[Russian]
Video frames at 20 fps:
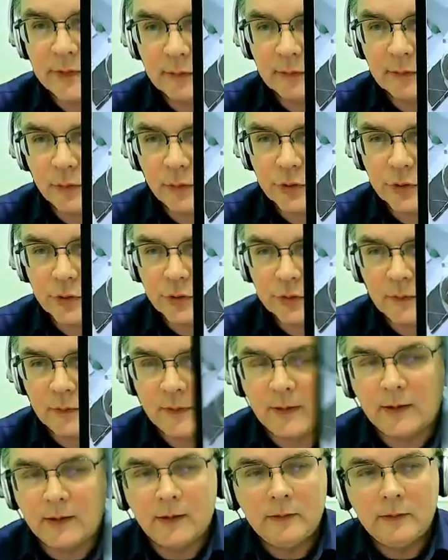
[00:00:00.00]
только что.
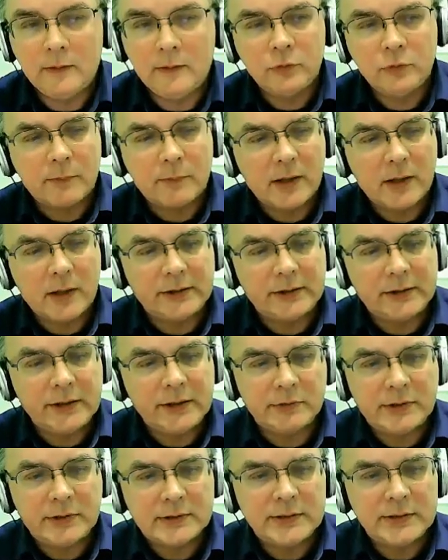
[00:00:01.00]
Ну там кадрировать,
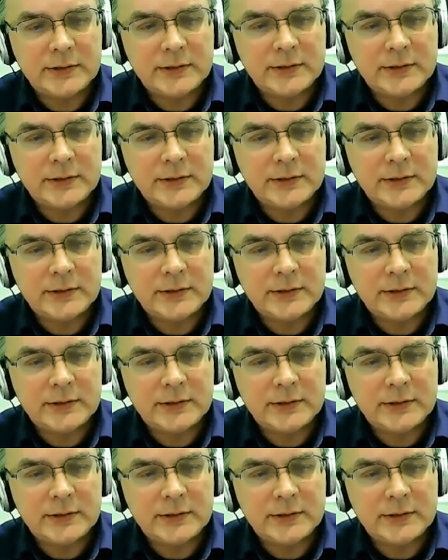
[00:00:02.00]
если есть